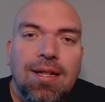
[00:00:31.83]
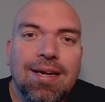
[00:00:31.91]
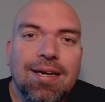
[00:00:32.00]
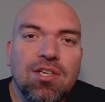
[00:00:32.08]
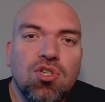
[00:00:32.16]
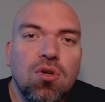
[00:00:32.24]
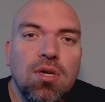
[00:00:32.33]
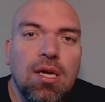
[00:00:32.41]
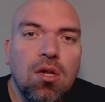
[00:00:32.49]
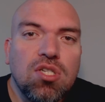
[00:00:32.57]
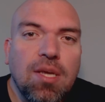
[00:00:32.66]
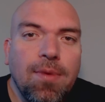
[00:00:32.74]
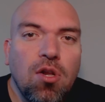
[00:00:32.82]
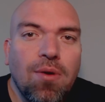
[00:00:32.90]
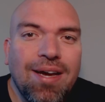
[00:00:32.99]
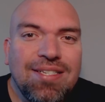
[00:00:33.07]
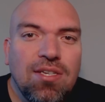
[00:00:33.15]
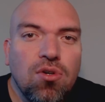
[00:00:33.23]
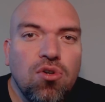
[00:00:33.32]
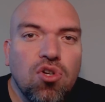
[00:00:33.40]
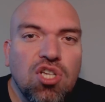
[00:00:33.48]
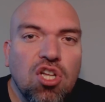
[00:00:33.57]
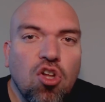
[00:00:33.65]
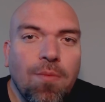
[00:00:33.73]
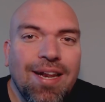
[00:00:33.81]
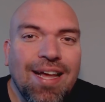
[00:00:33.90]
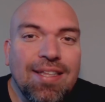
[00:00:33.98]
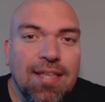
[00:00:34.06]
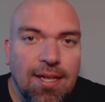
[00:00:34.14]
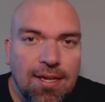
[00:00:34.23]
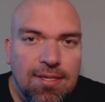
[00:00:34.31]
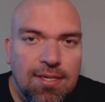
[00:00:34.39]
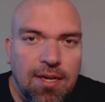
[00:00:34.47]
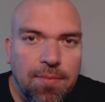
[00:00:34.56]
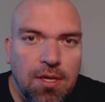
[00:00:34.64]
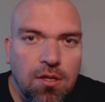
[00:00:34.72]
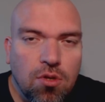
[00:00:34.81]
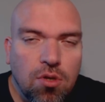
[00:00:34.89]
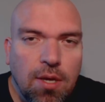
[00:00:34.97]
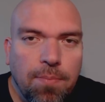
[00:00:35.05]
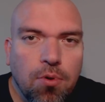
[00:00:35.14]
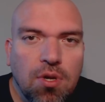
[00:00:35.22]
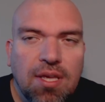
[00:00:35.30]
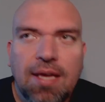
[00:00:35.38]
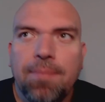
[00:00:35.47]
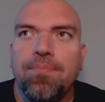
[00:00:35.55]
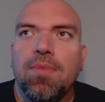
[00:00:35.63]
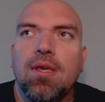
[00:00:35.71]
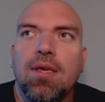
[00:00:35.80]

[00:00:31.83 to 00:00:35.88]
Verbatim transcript: La razón que los aminoácidos no se toman antes del entrenamiento es porque